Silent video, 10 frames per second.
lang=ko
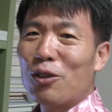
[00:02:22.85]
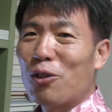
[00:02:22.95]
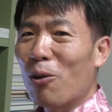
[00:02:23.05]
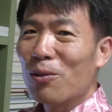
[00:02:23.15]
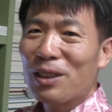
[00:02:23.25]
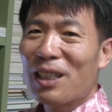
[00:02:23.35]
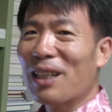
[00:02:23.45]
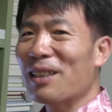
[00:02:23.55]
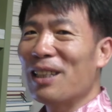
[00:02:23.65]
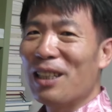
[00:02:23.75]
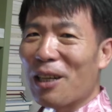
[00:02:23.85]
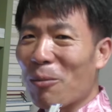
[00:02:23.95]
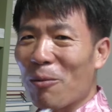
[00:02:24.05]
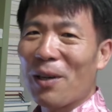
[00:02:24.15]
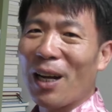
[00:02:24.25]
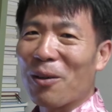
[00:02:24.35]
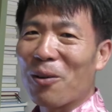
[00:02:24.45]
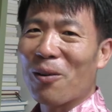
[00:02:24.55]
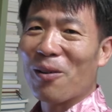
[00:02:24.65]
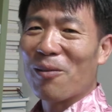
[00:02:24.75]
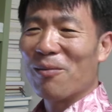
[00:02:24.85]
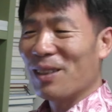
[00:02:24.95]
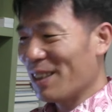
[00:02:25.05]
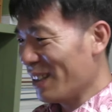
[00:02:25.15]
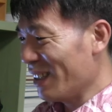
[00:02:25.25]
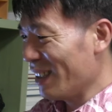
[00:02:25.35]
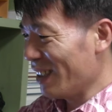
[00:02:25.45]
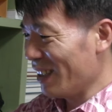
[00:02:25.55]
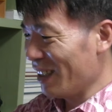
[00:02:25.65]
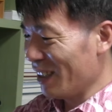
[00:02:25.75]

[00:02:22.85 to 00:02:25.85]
좋은 책은 읽어보면 알고 이